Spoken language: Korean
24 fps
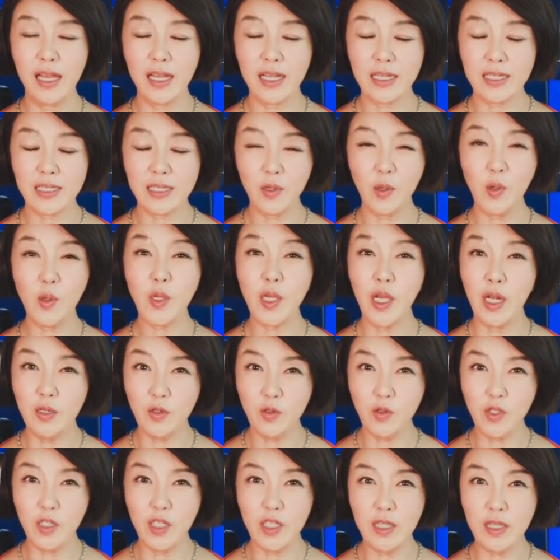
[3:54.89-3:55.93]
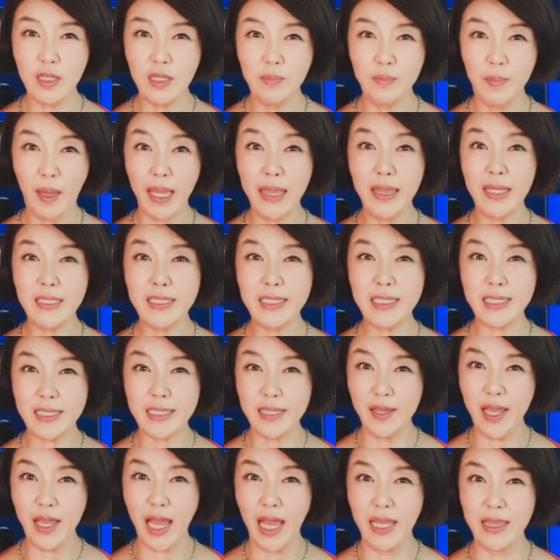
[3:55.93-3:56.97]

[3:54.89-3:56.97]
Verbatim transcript: 그리고 결투는 반드시 이겨야